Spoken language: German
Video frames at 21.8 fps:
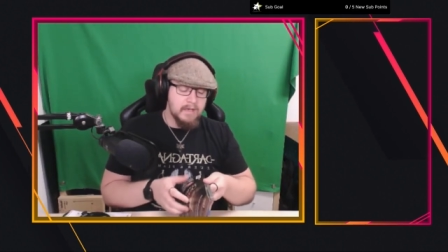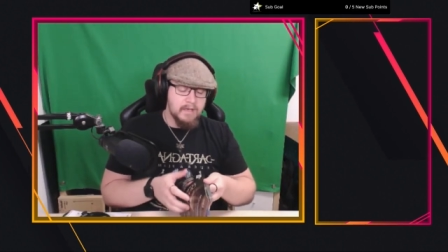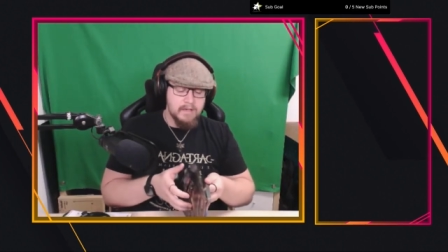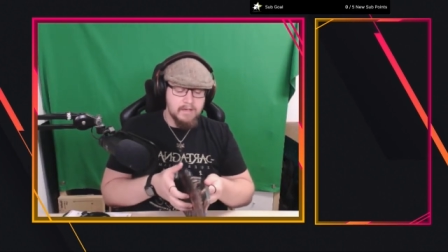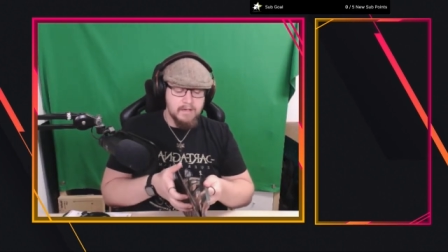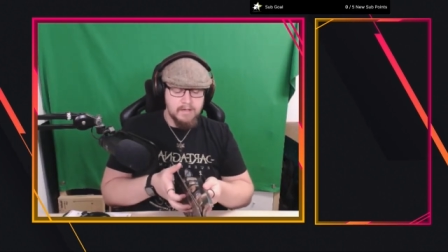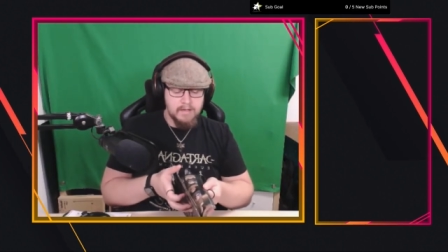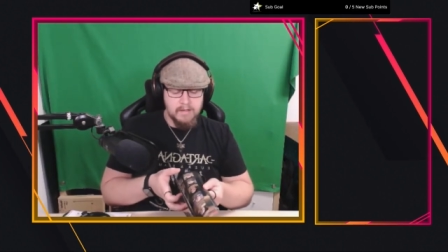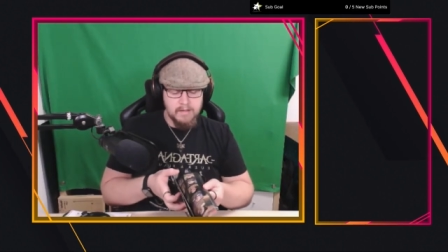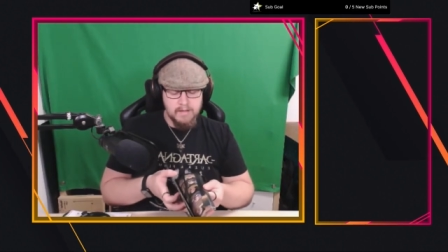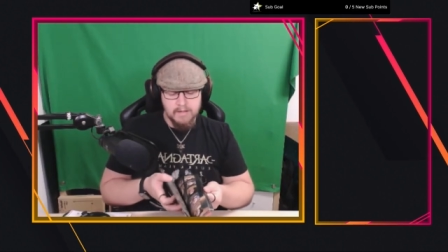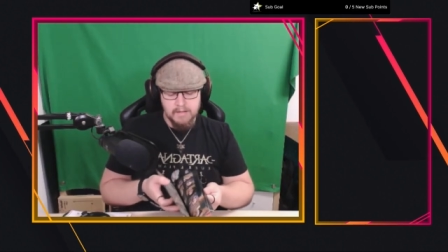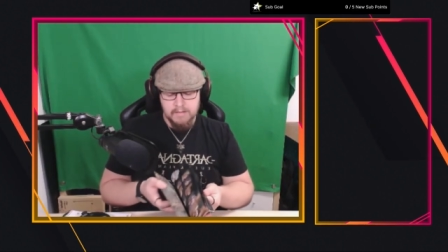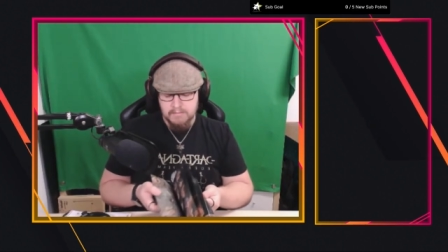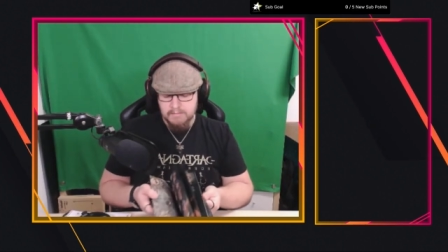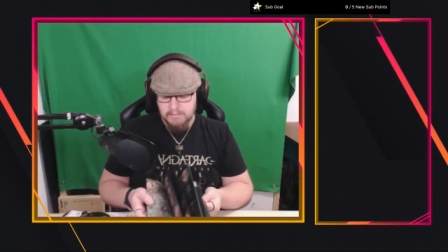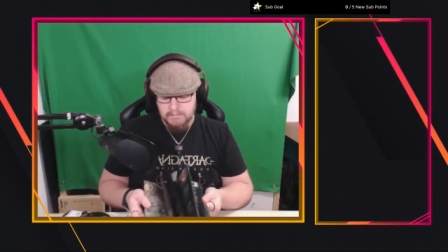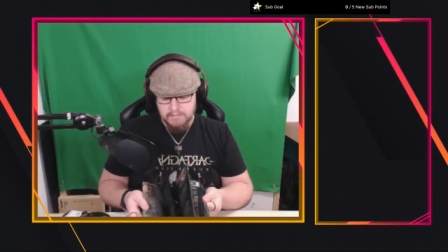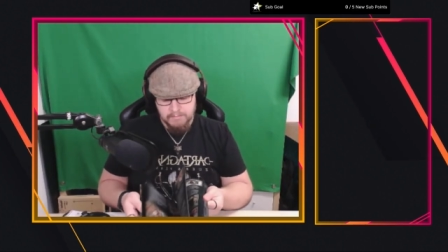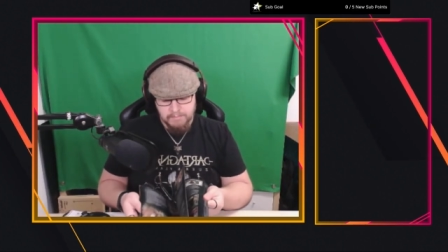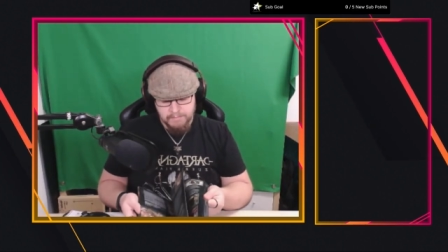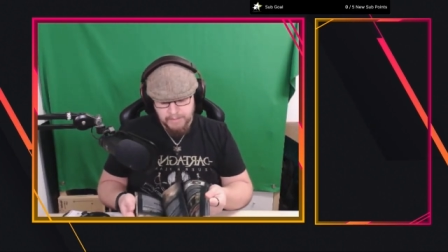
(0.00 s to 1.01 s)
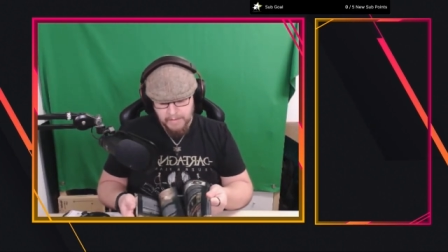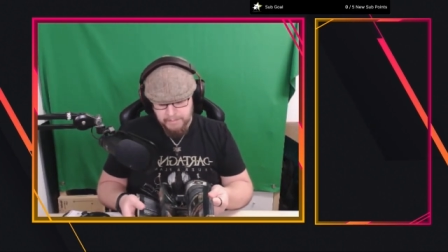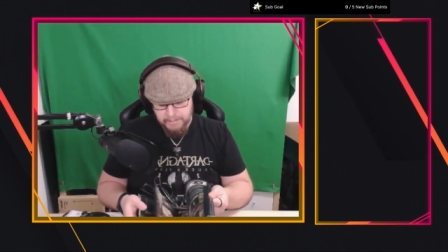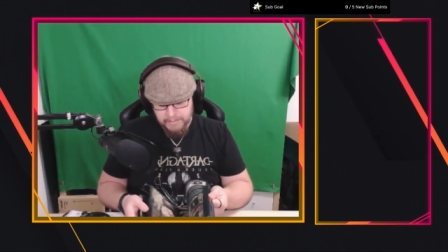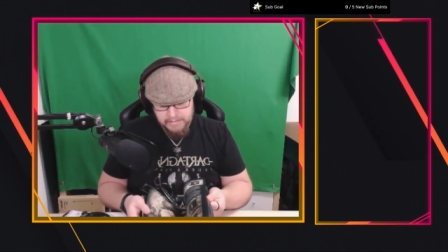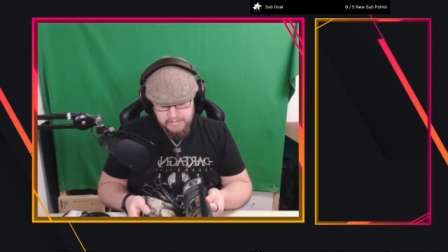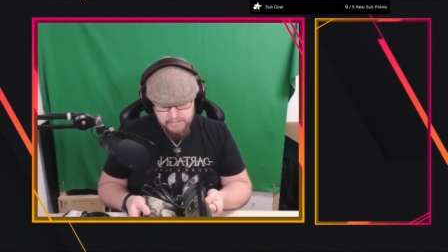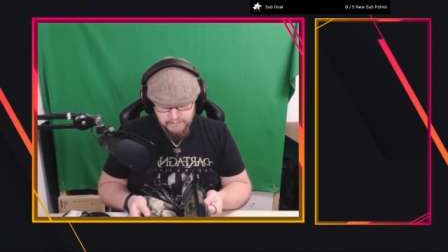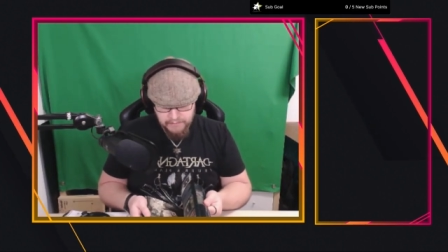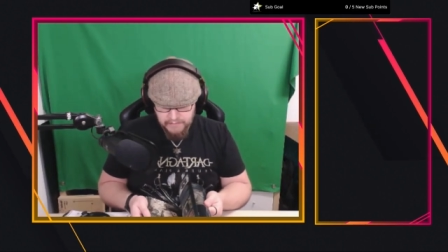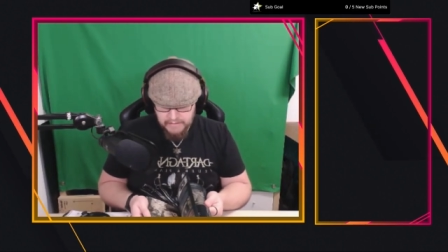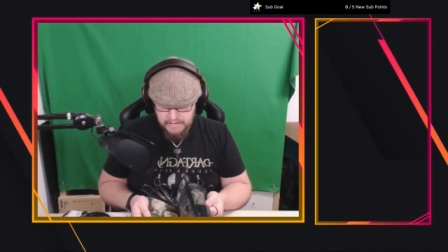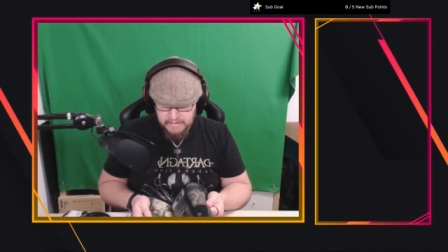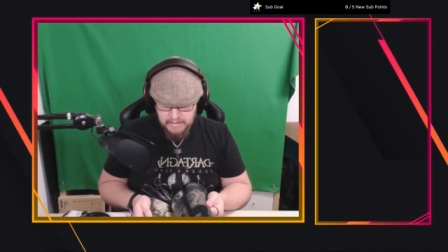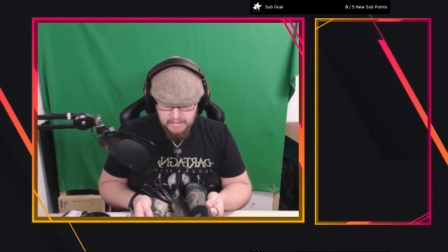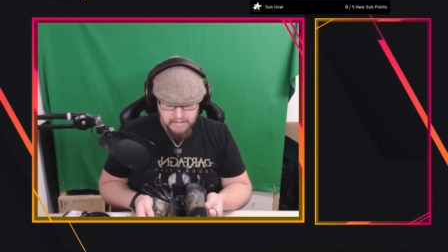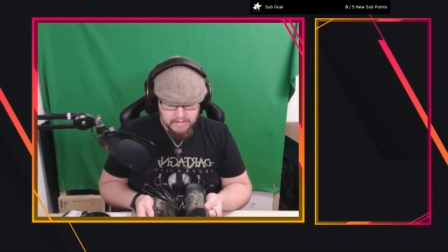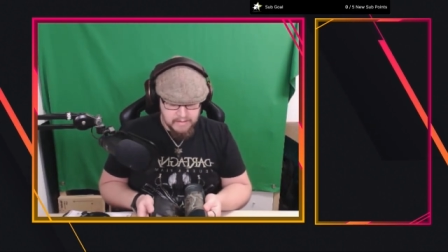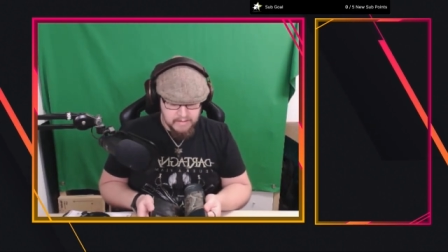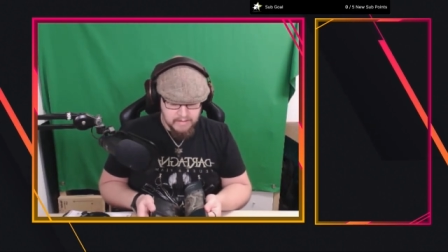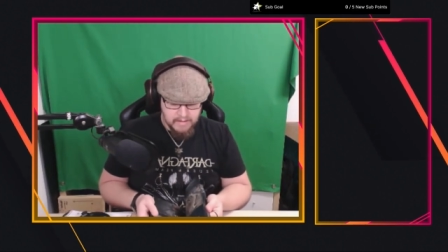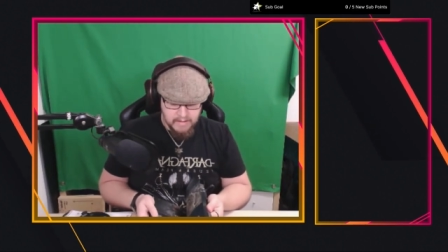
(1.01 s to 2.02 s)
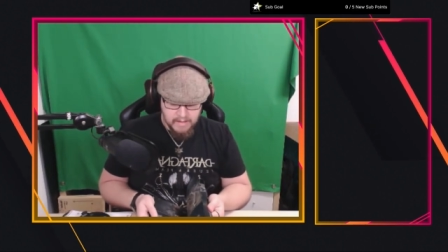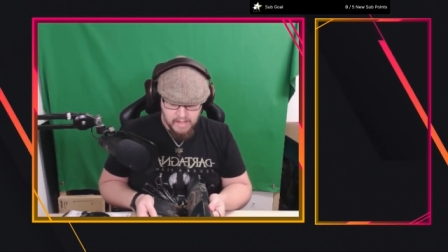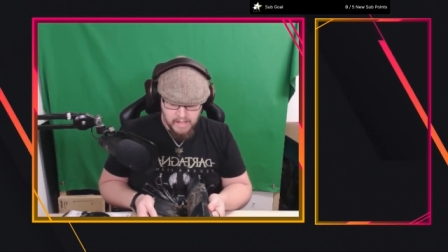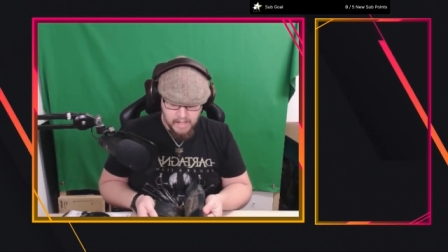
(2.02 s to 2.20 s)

äh, ein paar Bildfehler,